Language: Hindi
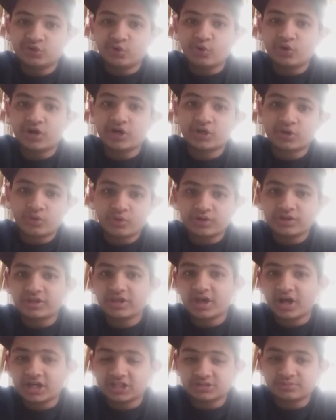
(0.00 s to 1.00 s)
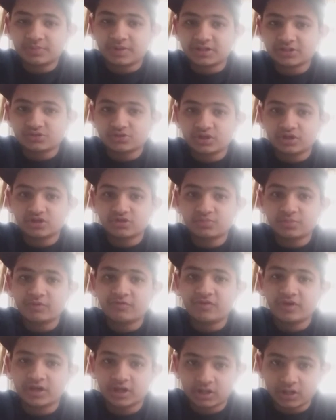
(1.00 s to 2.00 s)
दो करोड़ के आसपास जो है उस
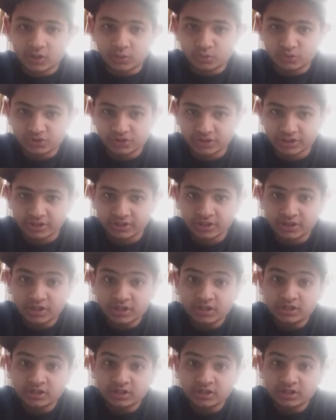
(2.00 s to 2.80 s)
पर फेक अकाउंट्स हैं